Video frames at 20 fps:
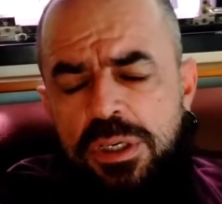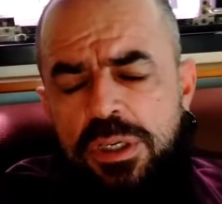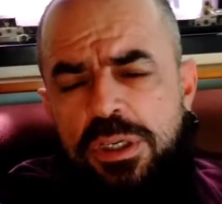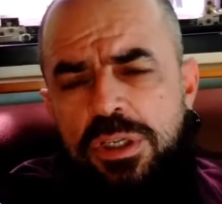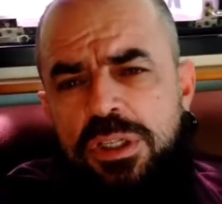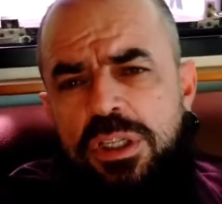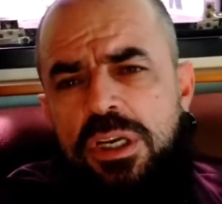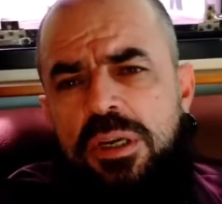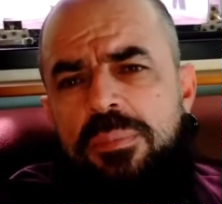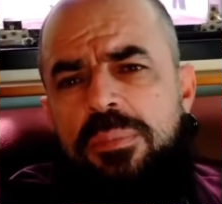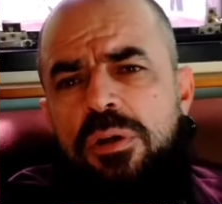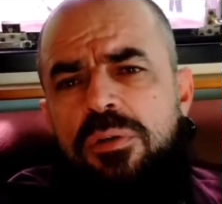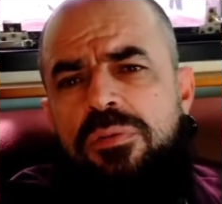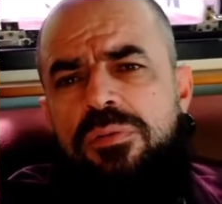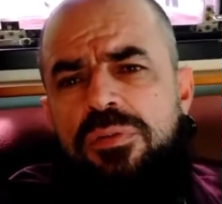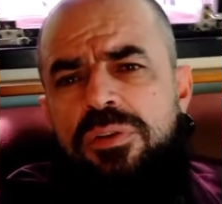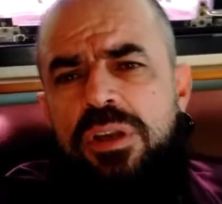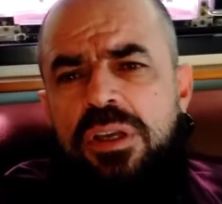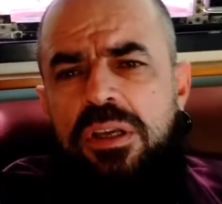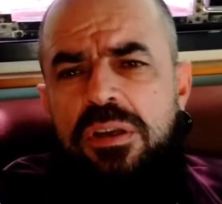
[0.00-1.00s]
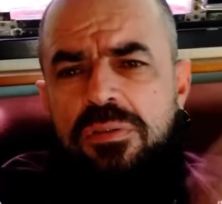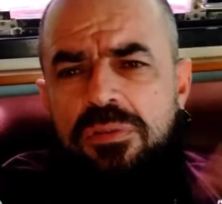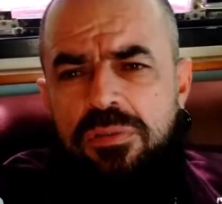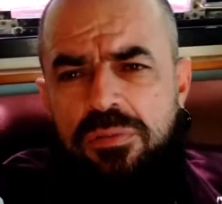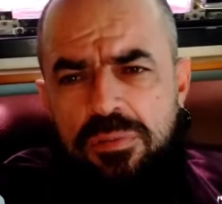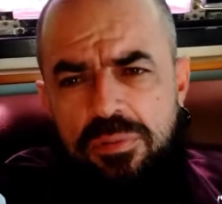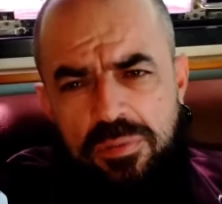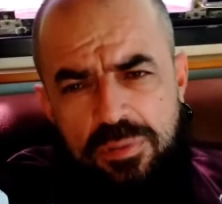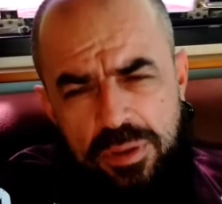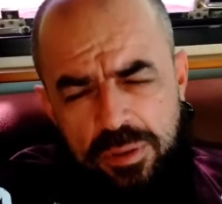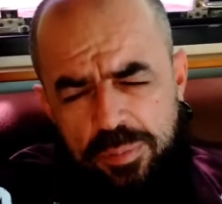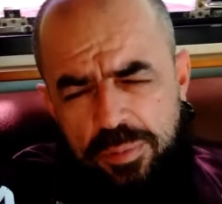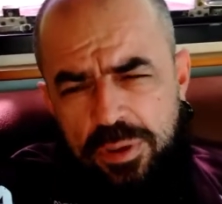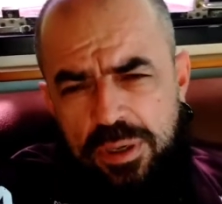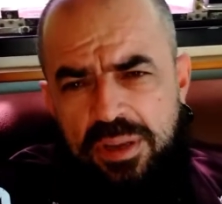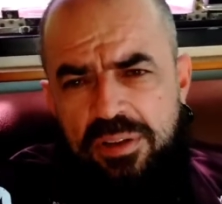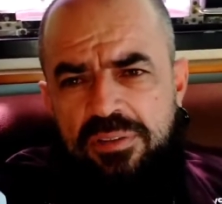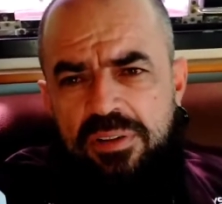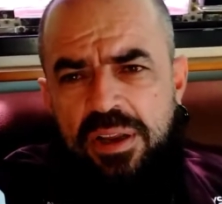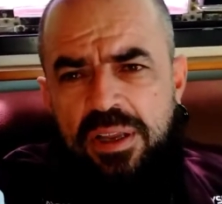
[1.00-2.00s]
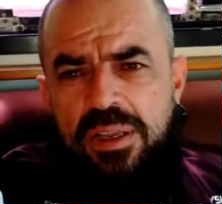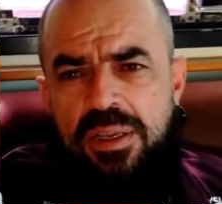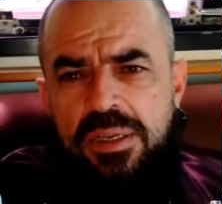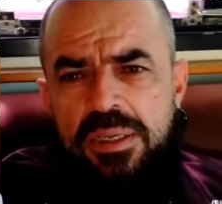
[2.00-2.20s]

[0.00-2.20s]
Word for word: stream ao vivo e por aí vai.